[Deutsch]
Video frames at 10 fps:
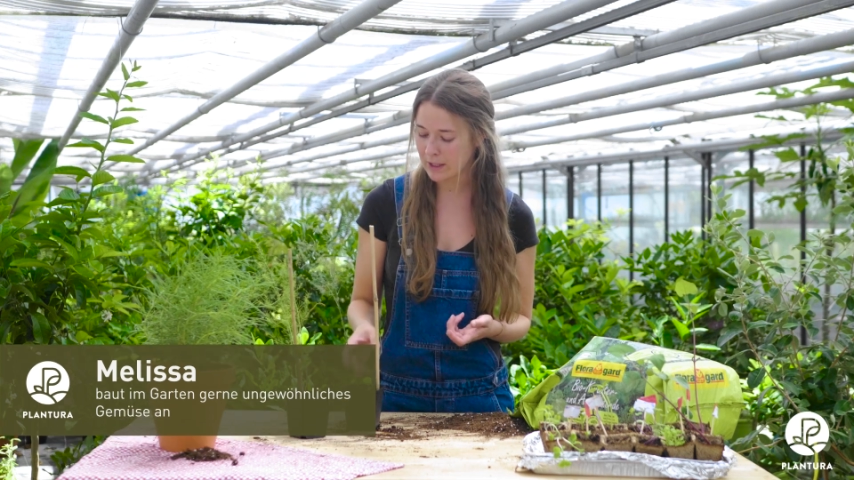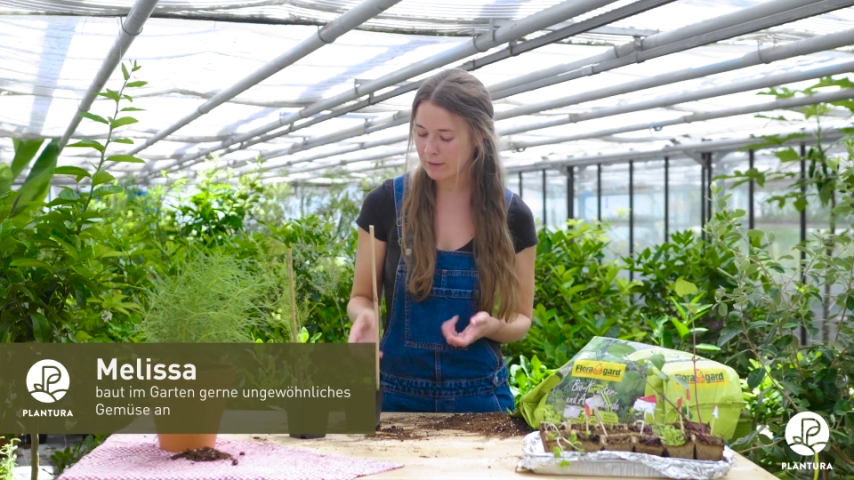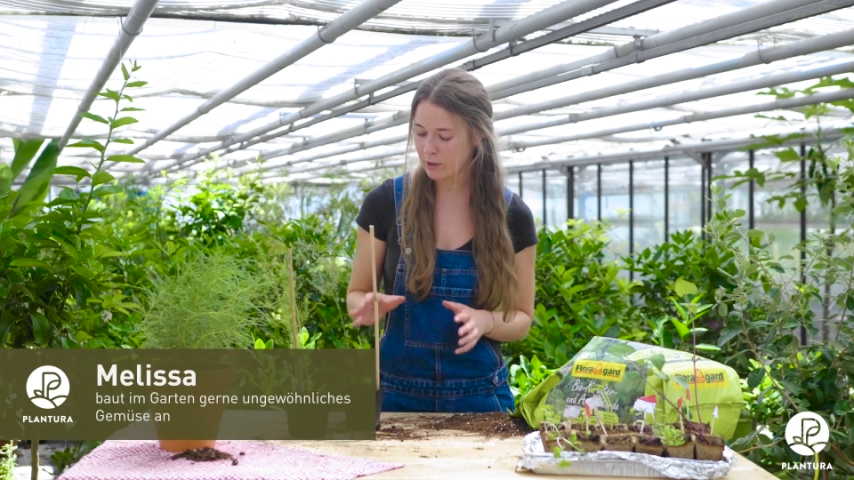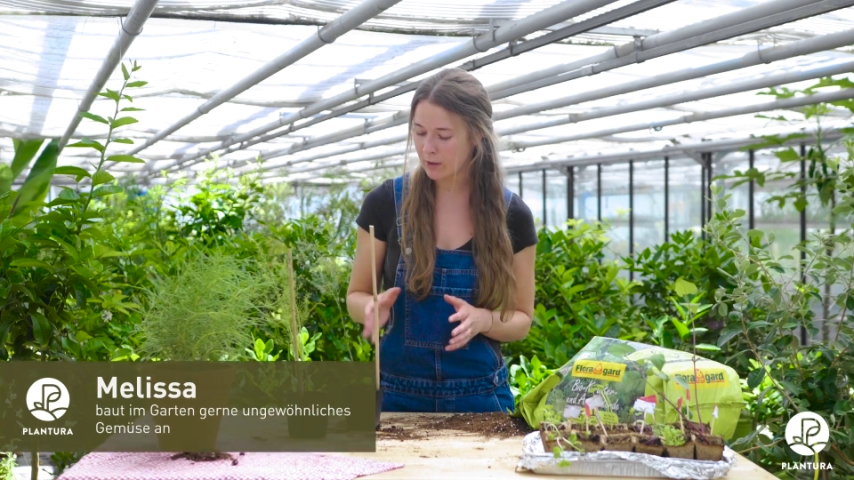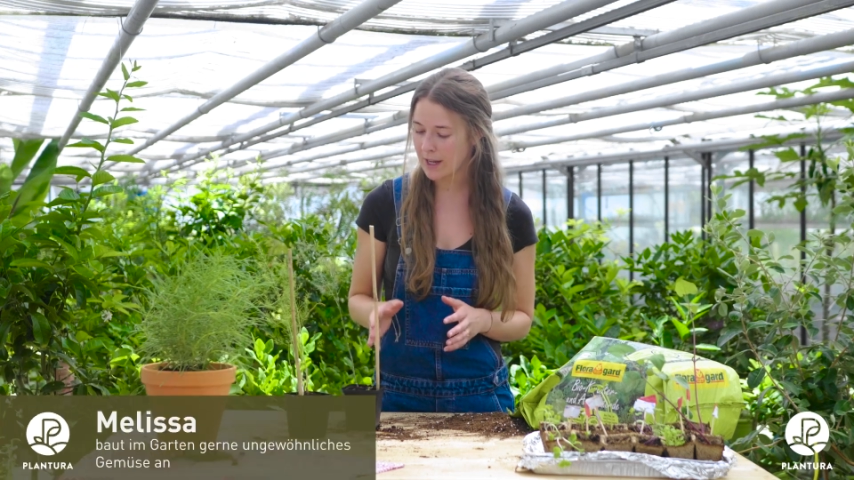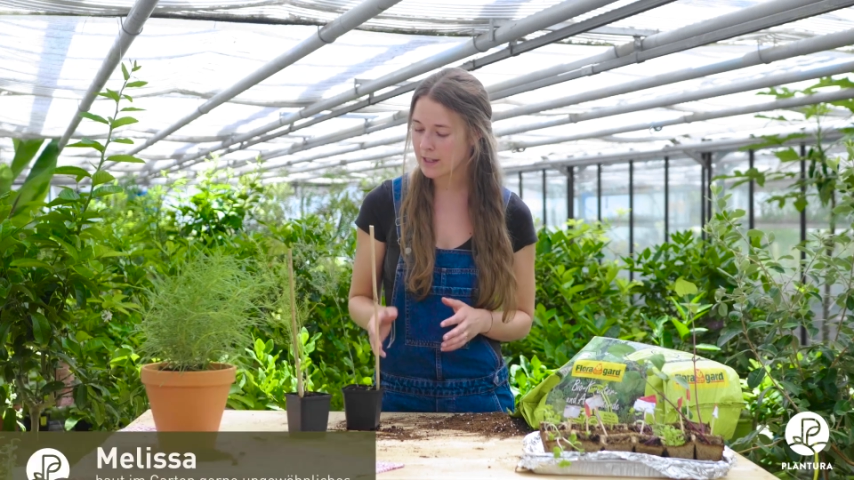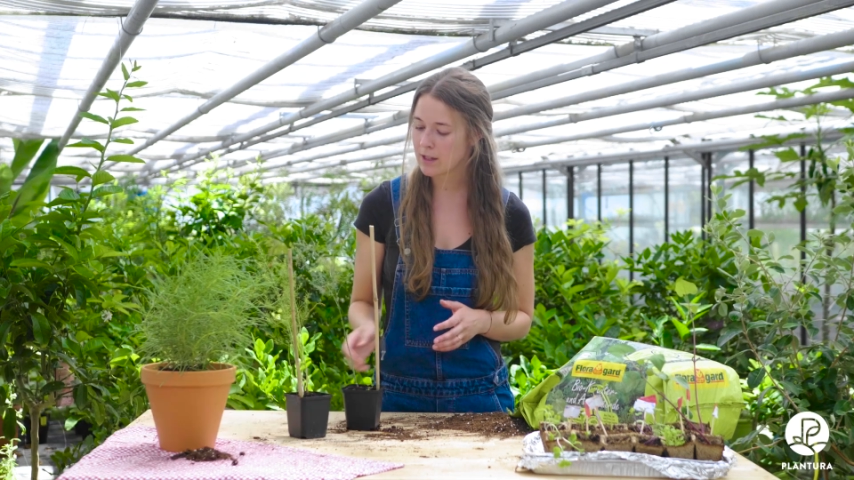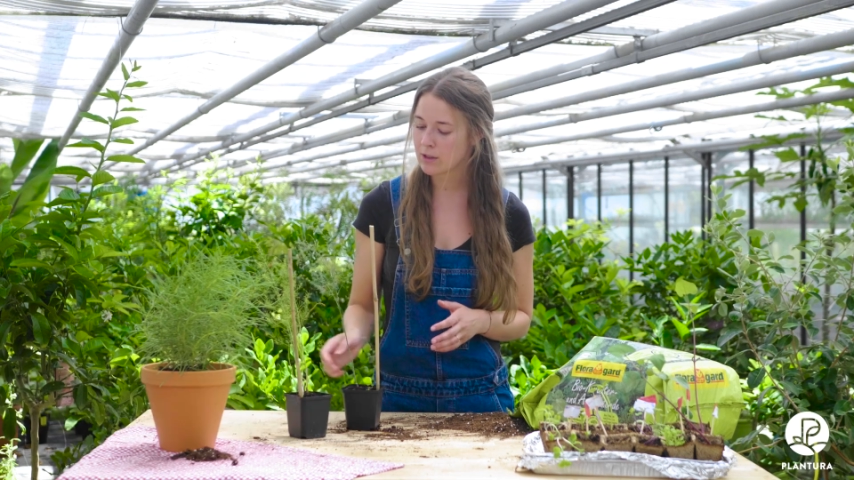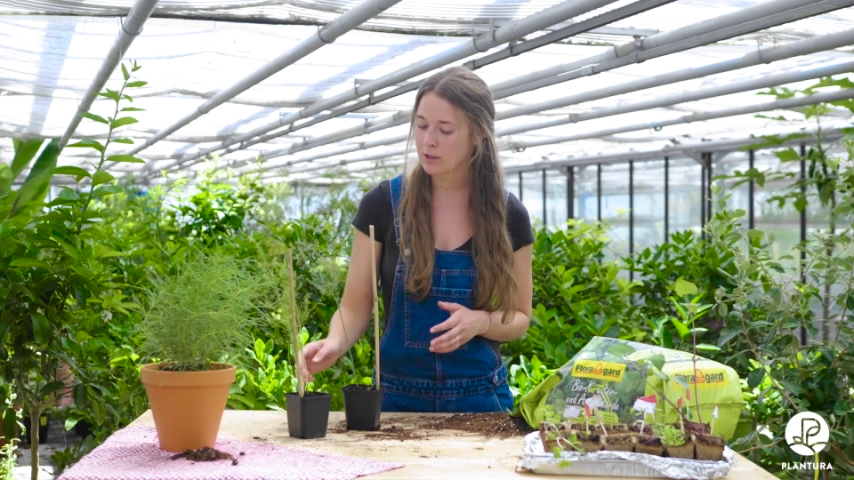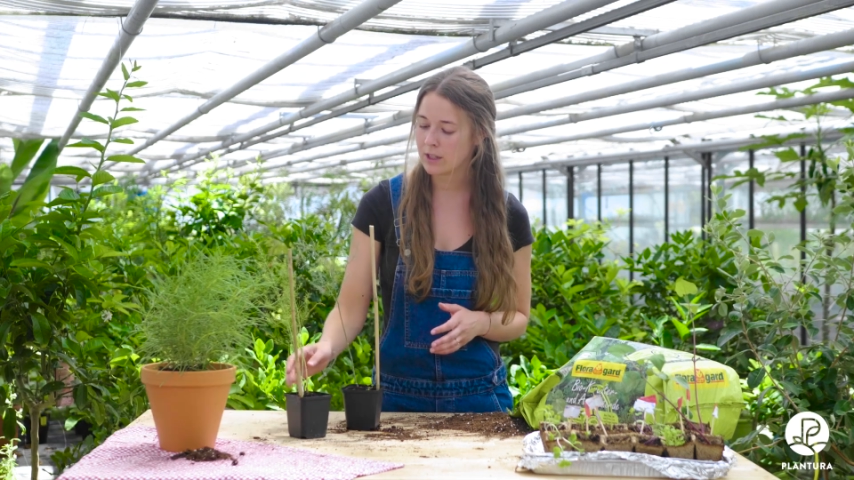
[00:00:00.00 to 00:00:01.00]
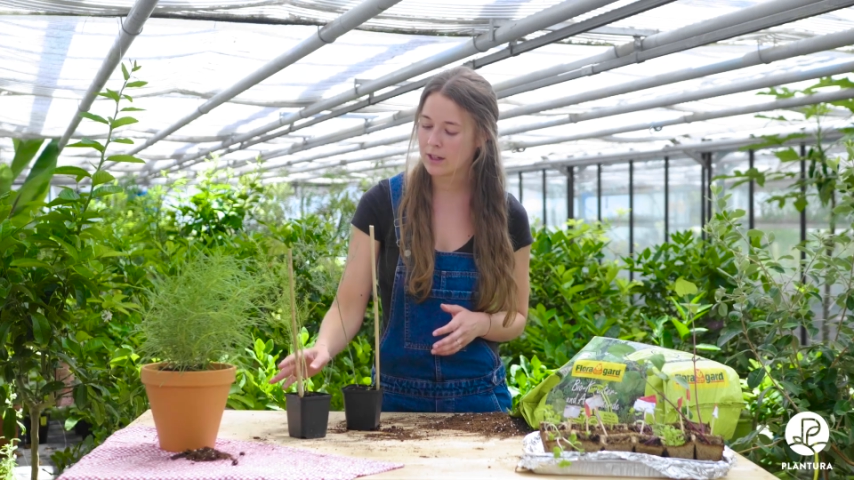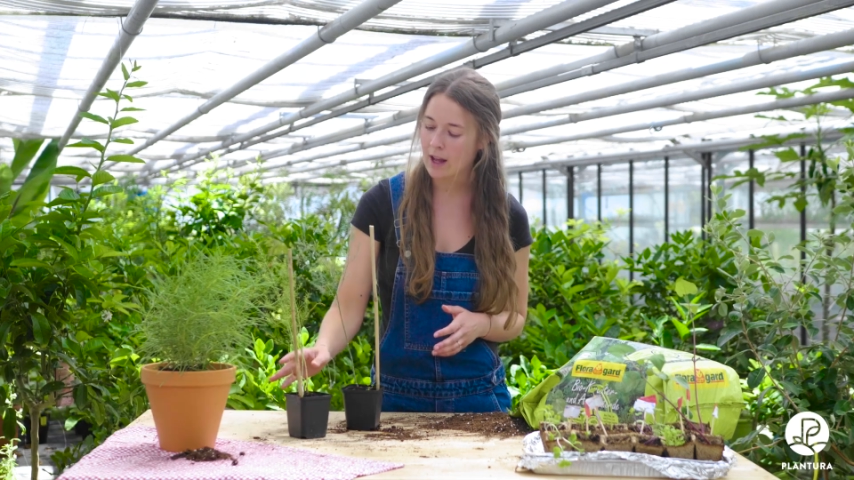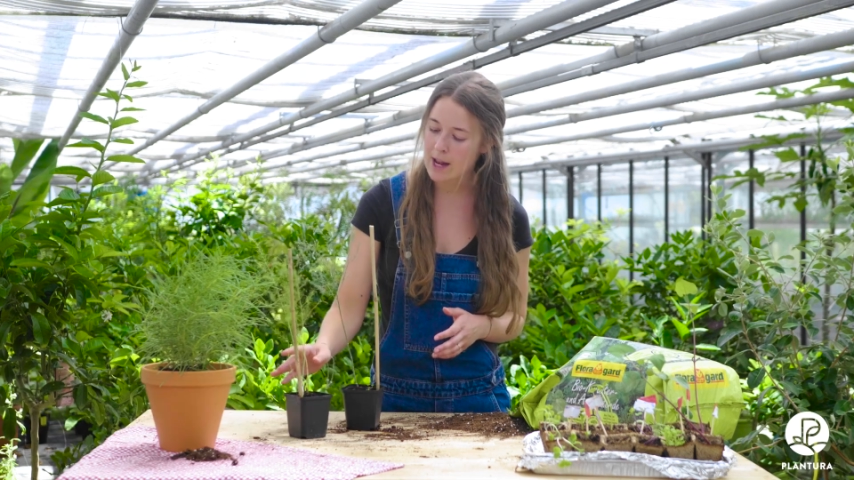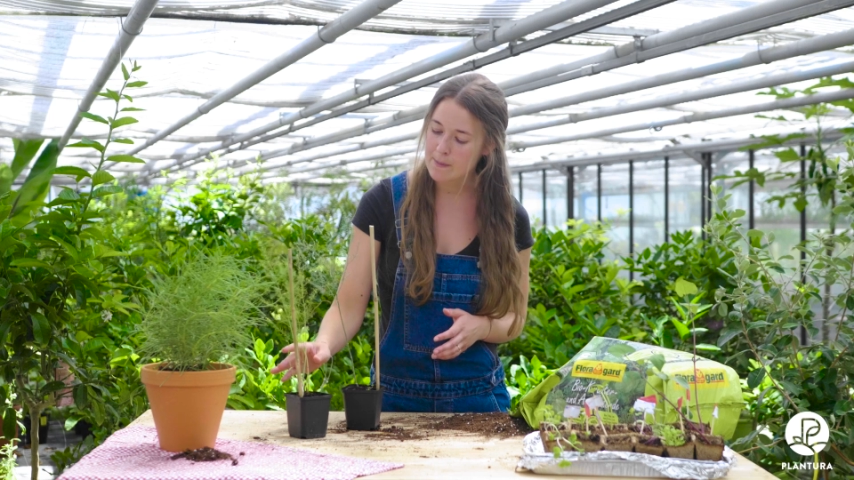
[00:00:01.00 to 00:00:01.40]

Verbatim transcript: die violett ist und hier eine